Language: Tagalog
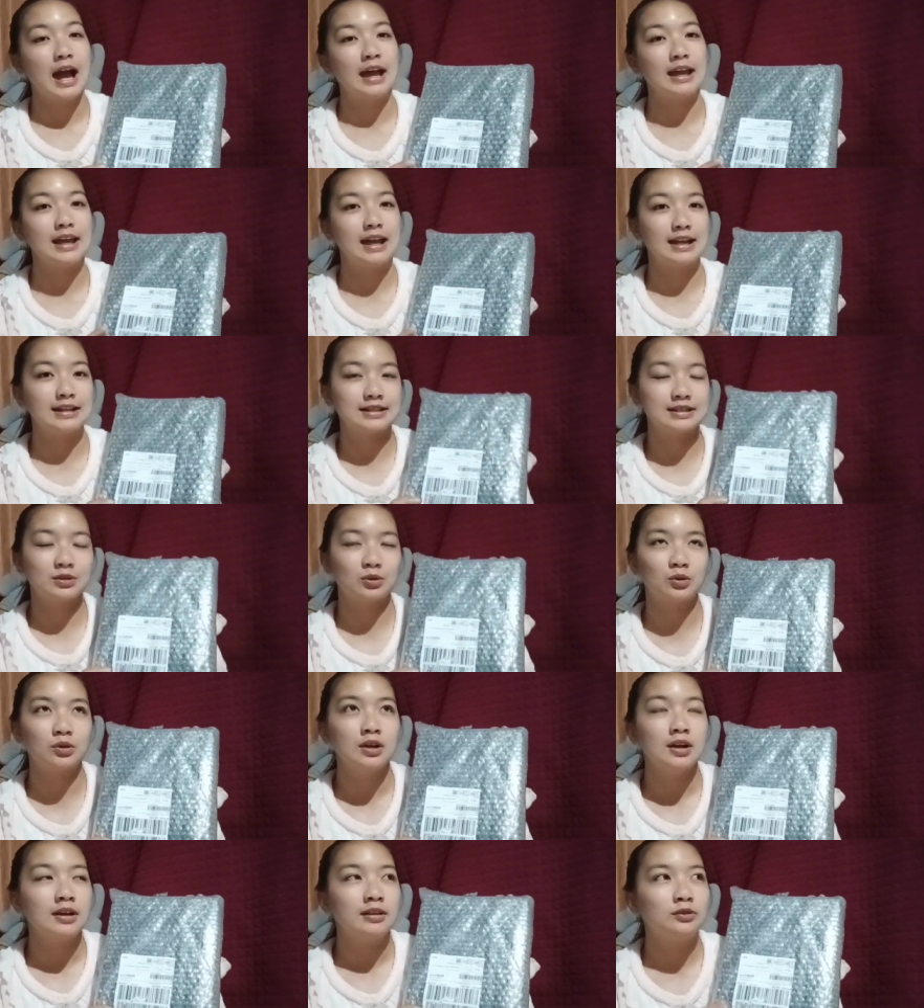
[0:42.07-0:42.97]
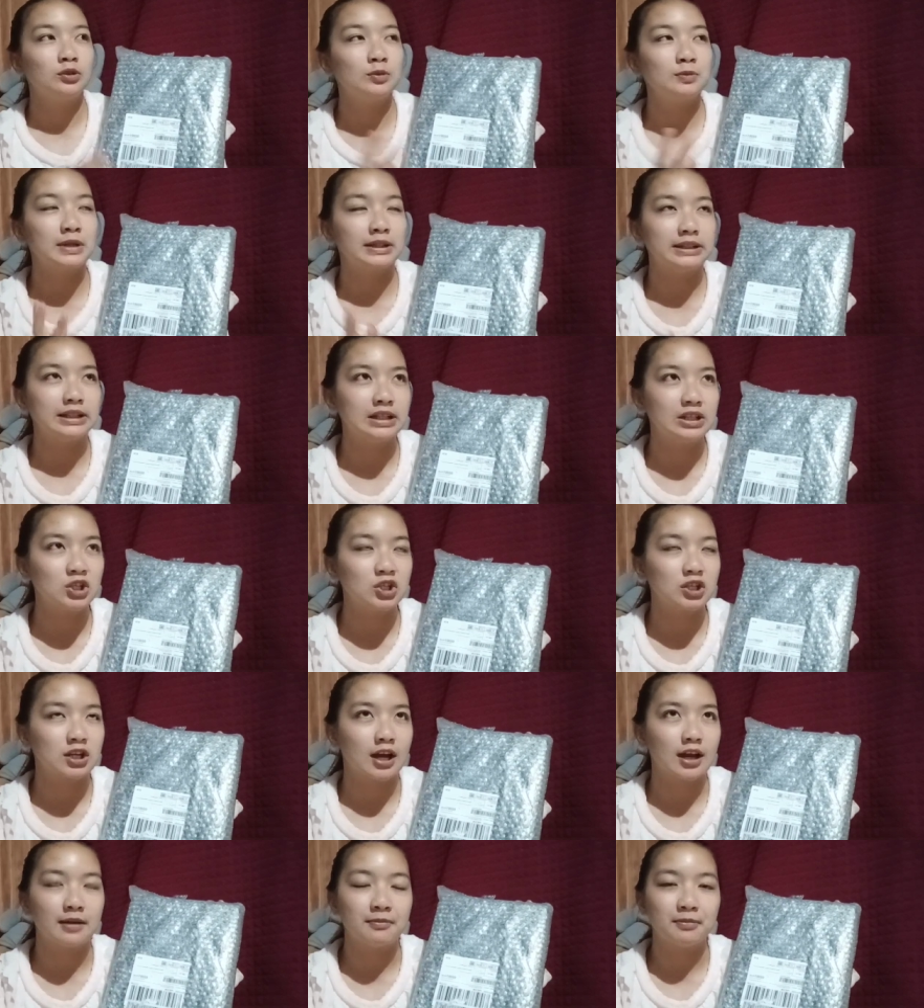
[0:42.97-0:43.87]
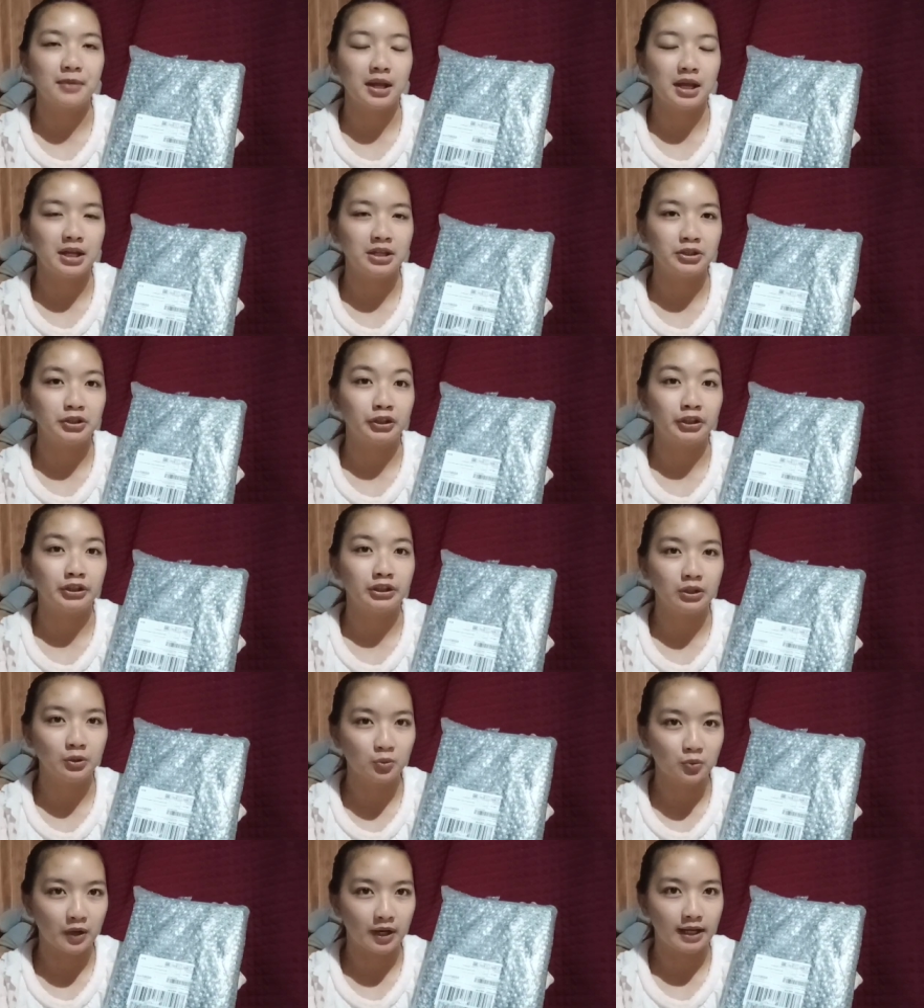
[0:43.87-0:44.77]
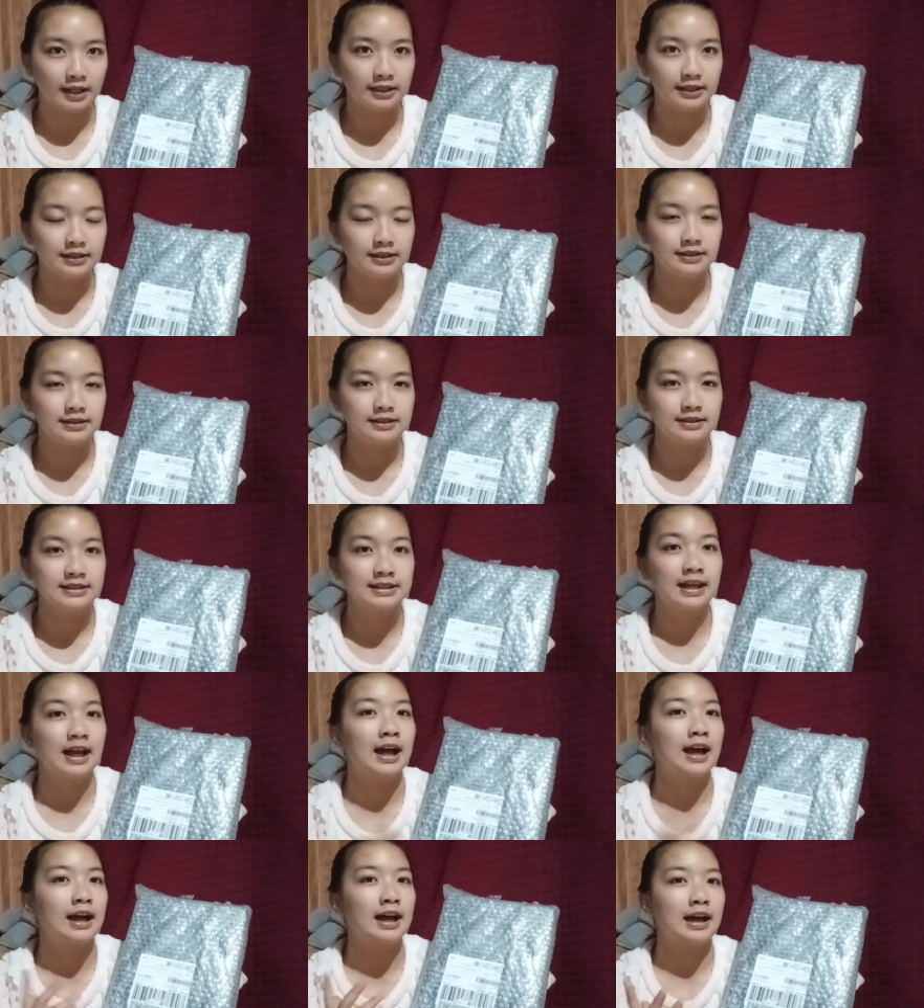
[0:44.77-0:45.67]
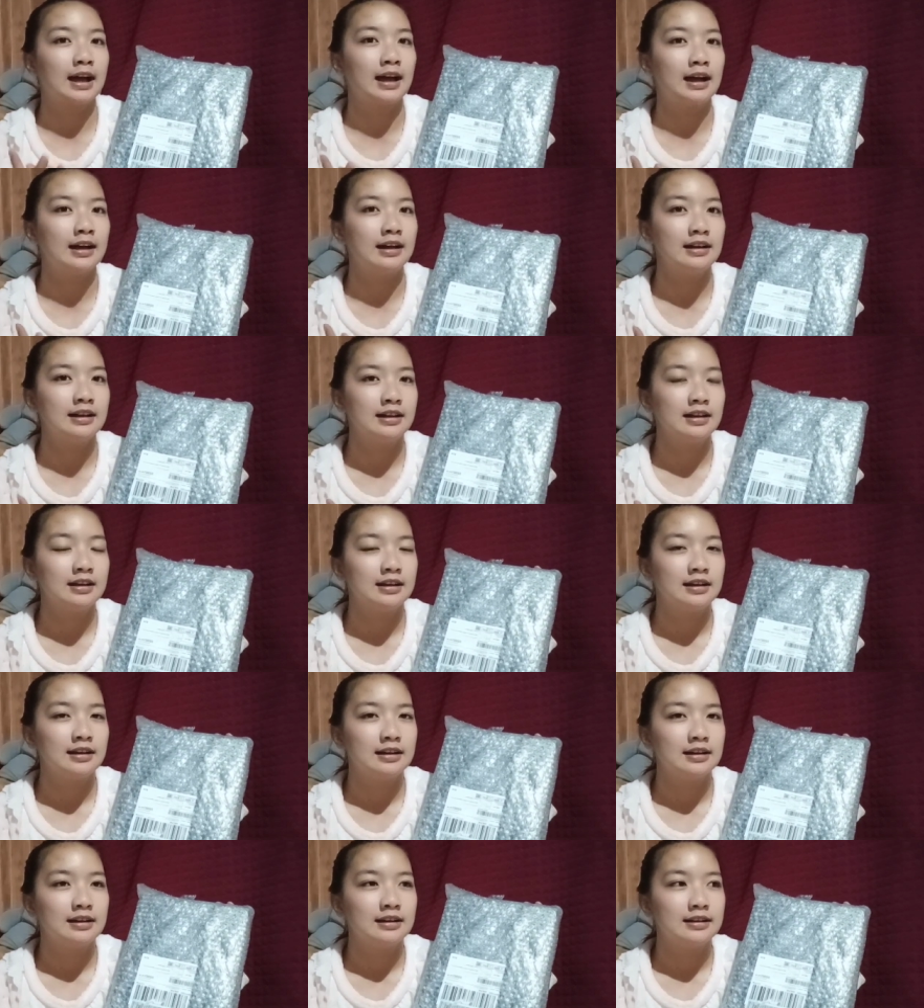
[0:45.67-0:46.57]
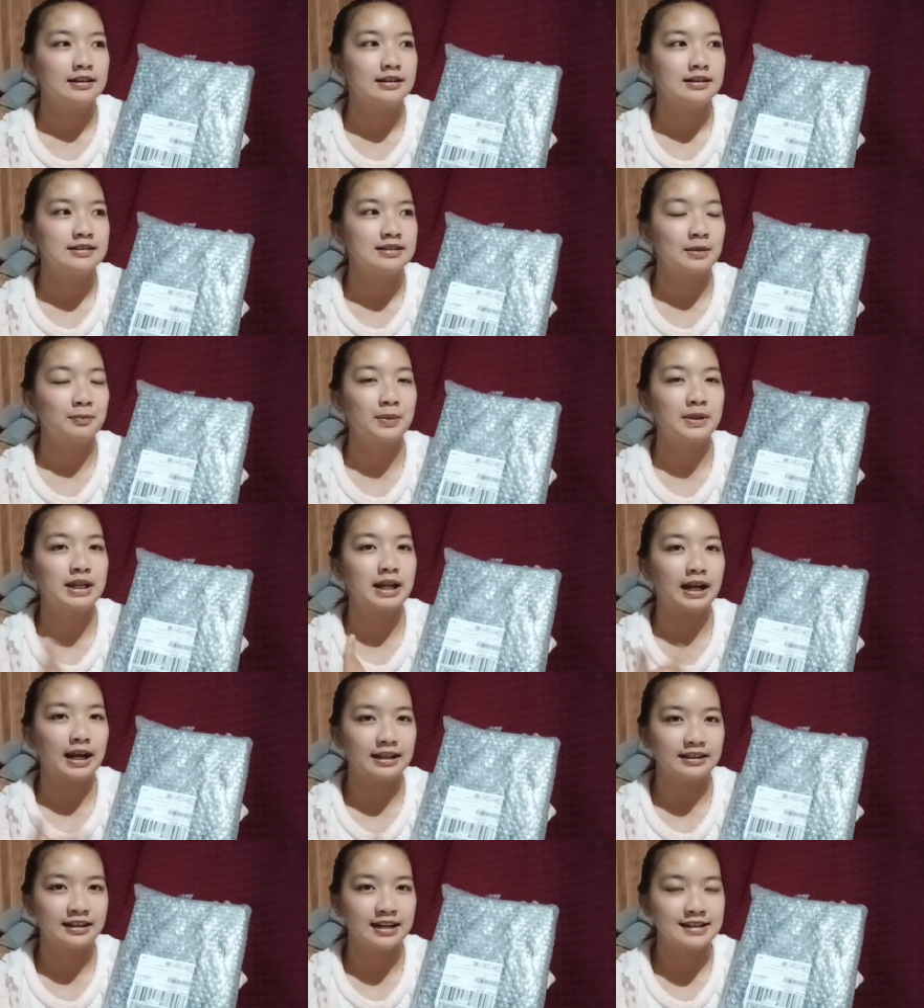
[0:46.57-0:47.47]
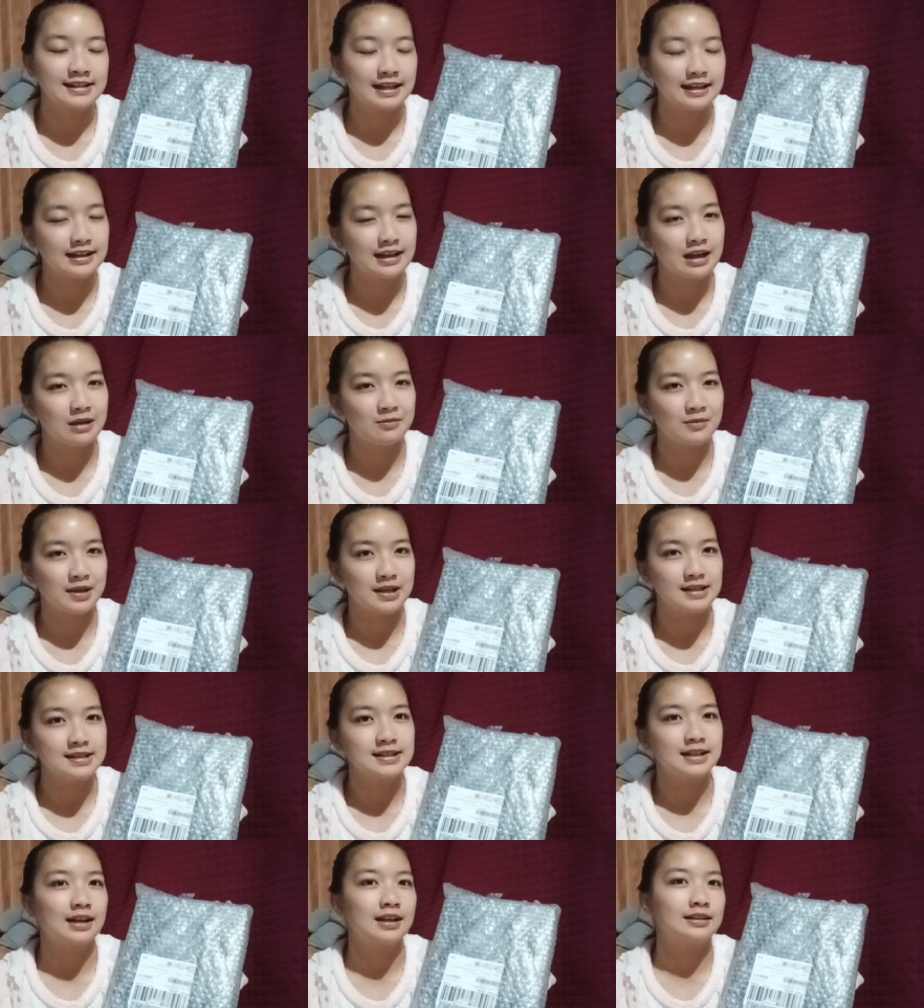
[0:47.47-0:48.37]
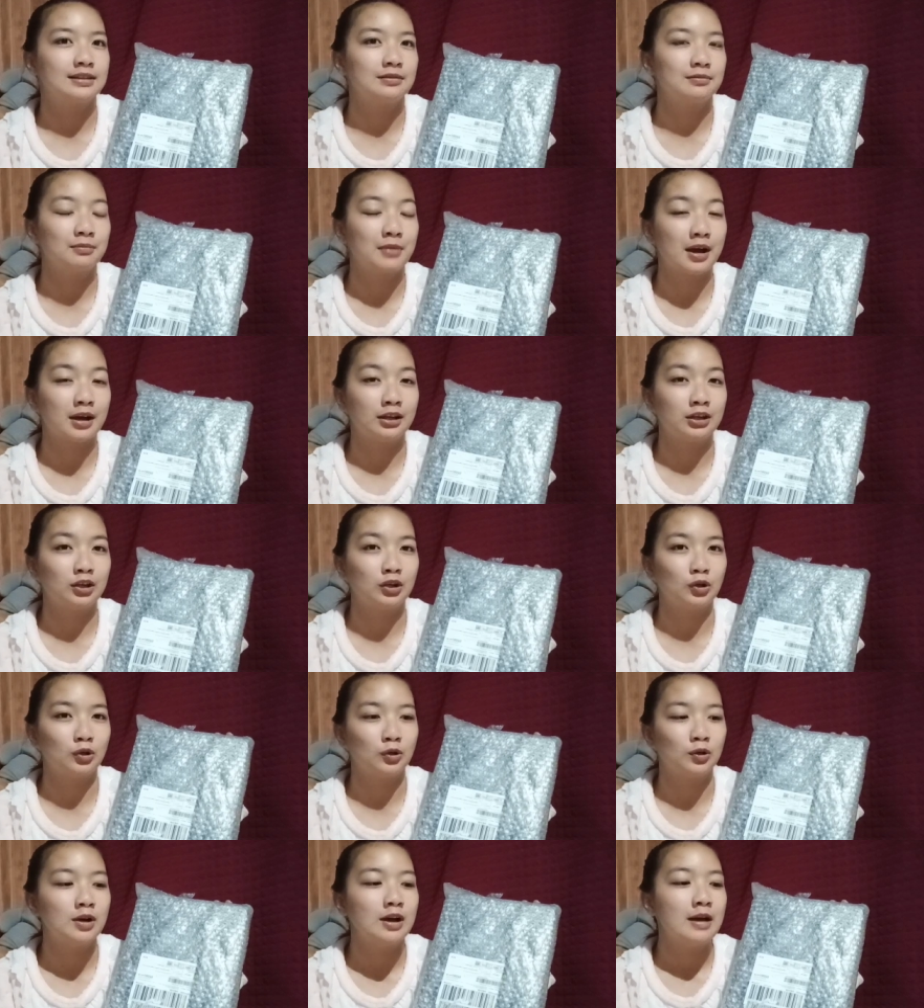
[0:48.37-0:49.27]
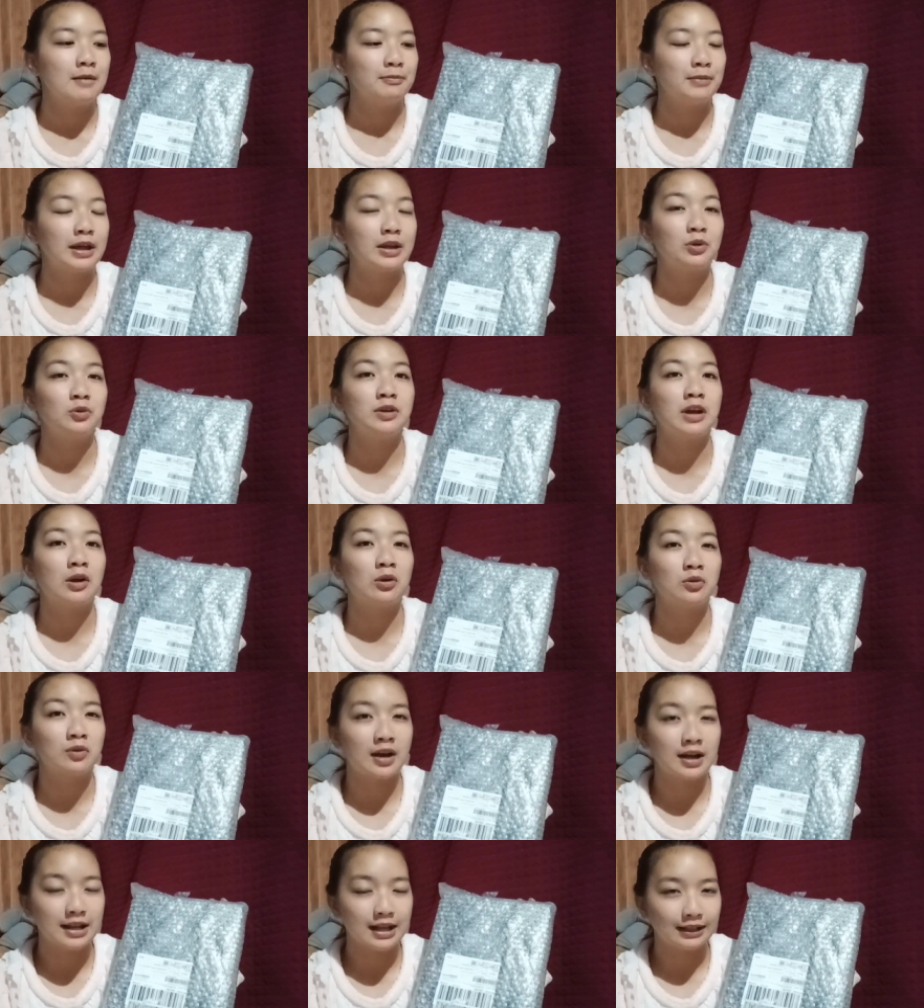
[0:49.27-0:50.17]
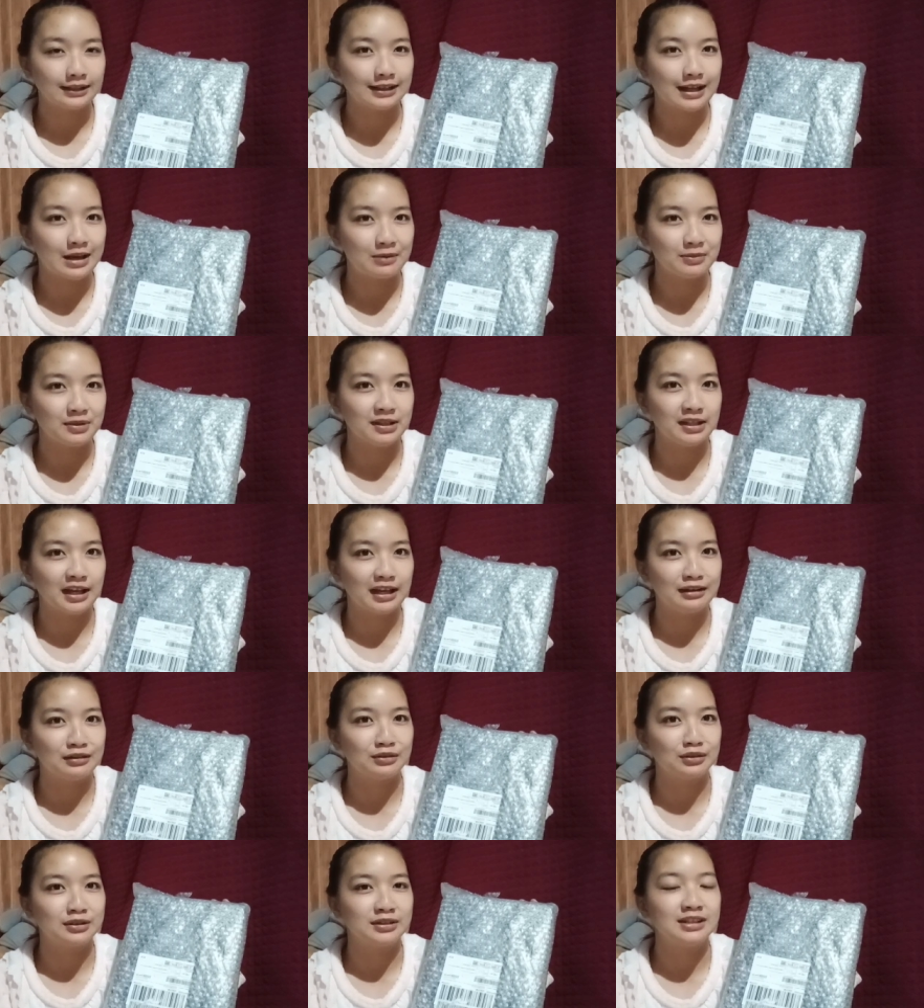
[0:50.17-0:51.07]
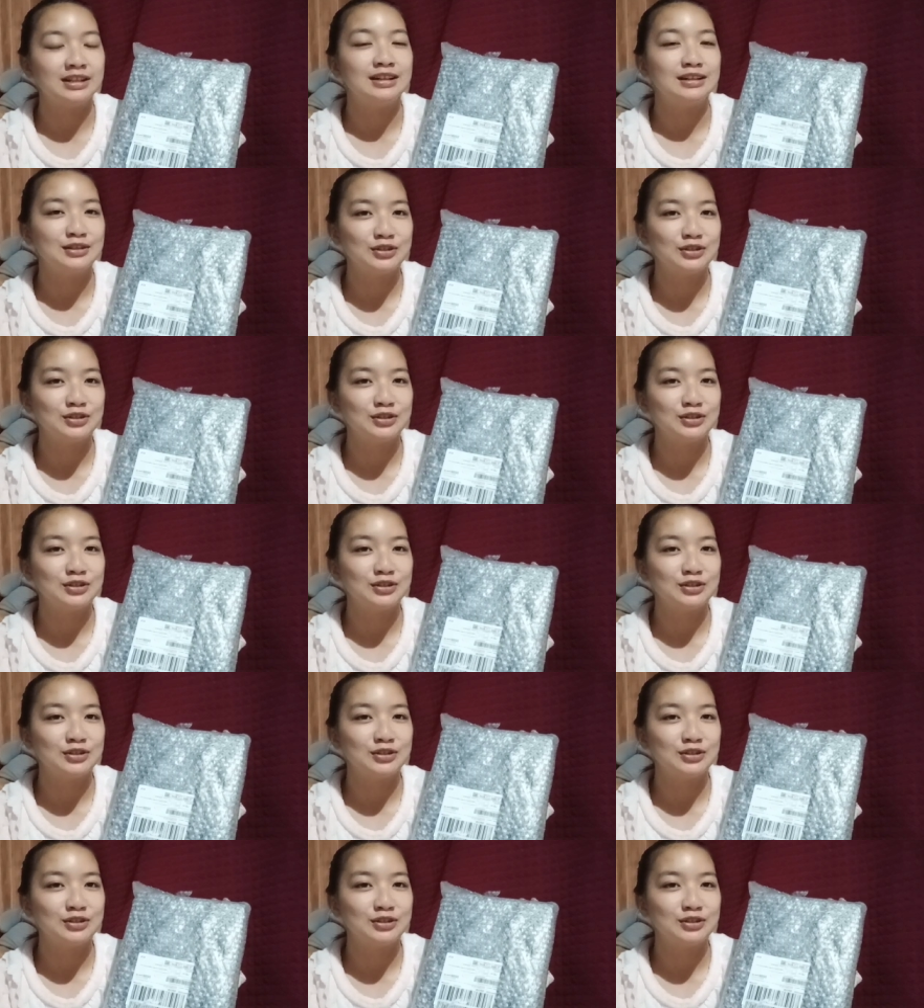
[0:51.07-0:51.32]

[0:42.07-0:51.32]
Ayan, so dumating siya May 31 sa sa pinag-addressan namin sa Baguio, pero nakuha lang namin ngayon